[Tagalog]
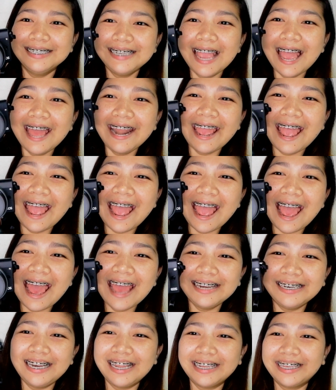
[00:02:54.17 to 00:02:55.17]
Tada!
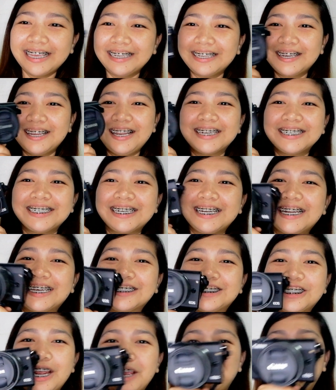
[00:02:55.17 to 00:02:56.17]
Nilagyan ko lang siya
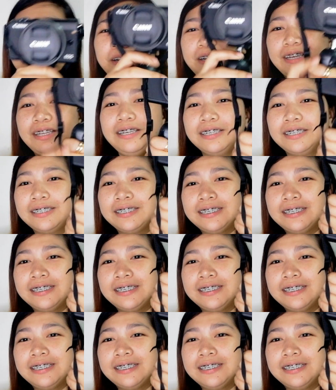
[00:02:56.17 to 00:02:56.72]
ng tripod.